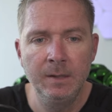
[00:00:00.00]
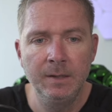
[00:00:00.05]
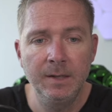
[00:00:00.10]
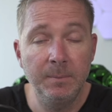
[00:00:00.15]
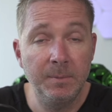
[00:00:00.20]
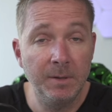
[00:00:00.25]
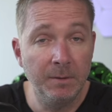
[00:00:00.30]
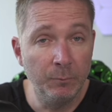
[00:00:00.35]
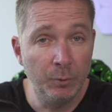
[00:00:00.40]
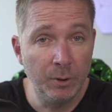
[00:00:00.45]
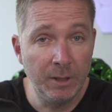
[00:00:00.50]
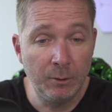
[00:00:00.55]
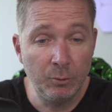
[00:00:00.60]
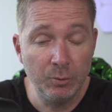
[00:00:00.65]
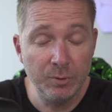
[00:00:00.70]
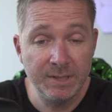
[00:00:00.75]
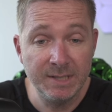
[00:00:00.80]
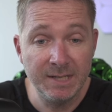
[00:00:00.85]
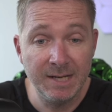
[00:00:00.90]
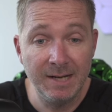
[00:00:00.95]
Gibt dann wohl
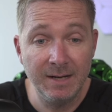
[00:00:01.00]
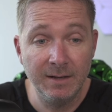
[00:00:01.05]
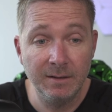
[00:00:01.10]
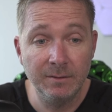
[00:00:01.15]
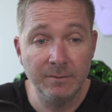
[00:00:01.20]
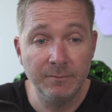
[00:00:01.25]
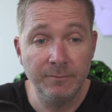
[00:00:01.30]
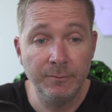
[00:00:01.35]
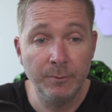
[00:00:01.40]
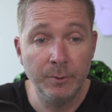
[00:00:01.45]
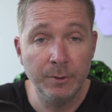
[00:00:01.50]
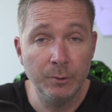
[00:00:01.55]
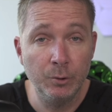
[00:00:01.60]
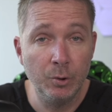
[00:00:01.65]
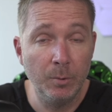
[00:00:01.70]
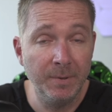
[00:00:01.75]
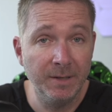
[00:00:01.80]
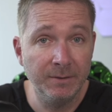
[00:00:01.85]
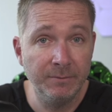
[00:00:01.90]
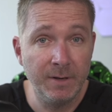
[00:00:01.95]
Aussagen von
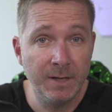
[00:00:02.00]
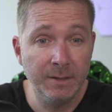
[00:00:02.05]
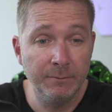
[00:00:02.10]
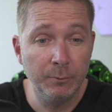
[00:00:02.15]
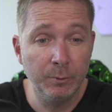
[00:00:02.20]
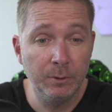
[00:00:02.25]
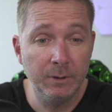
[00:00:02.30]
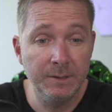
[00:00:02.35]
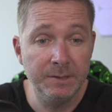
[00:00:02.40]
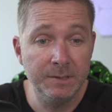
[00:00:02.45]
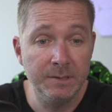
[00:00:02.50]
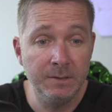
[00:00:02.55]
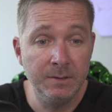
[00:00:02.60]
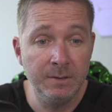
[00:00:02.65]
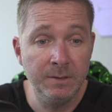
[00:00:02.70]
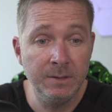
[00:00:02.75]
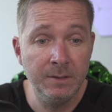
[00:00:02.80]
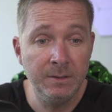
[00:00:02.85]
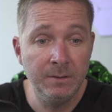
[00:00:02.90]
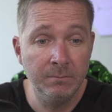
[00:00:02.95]
Kompaktverantwortlichen,
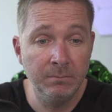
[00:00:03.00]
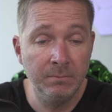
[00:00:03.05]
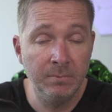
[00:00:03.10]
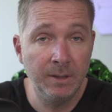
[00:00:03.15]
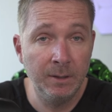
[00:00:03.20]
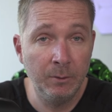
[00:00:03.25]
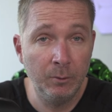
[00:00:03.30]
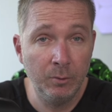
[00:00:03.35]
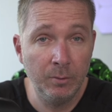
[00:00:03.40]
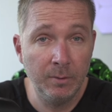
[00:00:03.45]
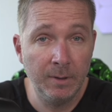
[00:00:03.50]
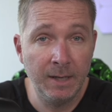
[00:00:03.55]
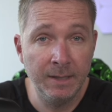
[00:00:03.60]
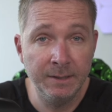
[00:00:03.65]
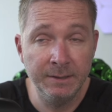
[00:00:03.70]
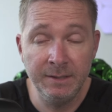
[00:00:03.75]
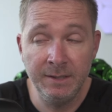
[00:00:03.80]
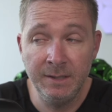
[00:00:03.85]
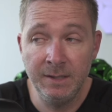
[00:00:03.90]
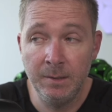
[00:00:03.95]
die auch
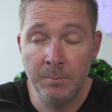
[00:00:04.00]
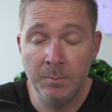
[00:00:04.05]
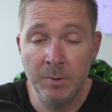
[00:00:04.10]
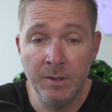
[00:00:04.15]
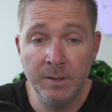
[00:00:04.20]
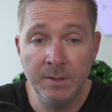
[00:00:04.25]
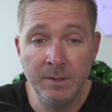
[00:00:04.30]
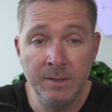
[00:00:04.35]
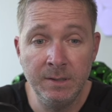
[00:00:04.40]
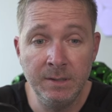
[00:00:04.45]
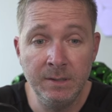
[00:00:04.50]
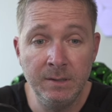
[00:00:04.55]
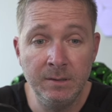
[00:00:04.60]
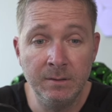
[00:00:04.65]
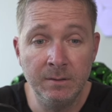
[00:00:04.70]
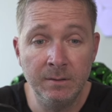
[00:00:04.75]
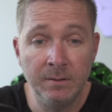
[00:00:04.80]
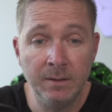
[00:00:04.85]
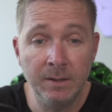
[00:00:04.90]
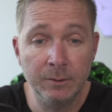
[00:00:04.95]
angeben, die äh,
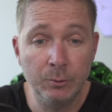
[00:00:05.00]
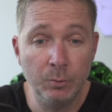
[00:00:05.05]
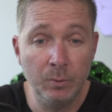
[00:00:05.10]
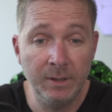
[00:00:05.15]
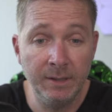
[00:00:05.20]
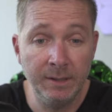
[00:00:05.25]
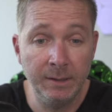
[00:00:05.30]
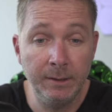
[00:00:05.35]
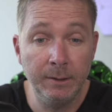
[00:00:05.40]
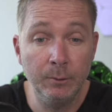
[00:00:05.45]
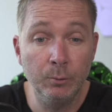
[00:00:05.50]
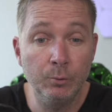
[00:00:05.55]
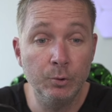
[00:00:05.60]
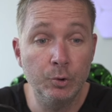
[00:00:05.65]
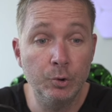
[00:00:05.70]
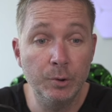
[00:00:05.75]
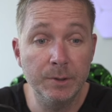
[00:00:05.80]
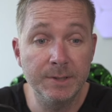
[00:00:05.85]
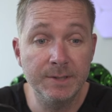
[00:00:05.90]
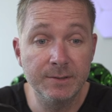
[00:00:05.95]
aktuelle Regierung
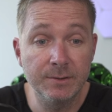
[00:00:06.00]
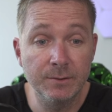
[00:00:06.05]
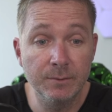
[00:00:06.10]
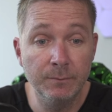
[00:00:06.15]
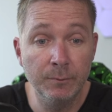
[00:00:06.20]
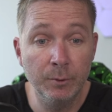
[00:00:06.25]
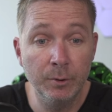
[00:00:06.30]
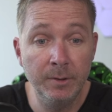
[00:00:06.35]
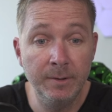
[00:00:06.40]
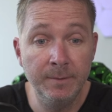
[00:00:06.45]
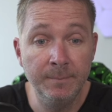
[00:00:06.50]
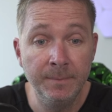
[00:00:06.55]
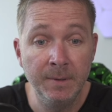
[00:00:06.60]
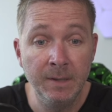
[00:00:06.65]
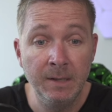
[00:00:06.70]
stürzen zu wollen.